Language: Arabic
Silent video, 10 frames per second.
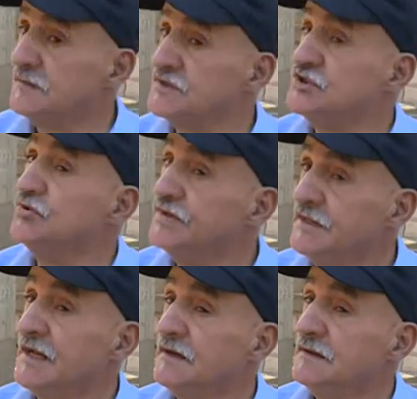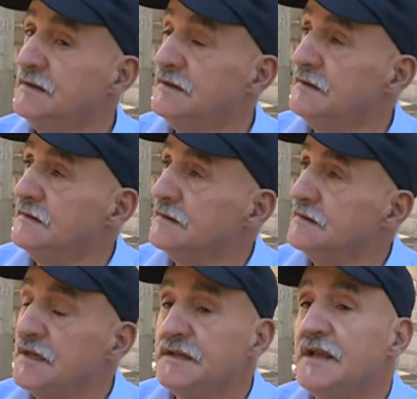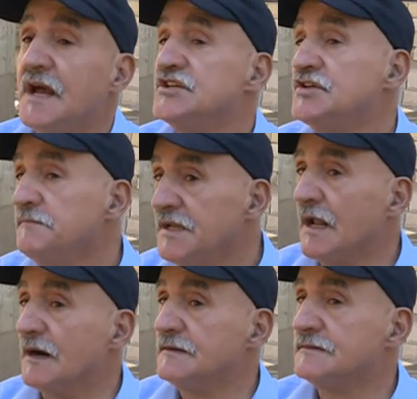جدودنا كاين عايشين منا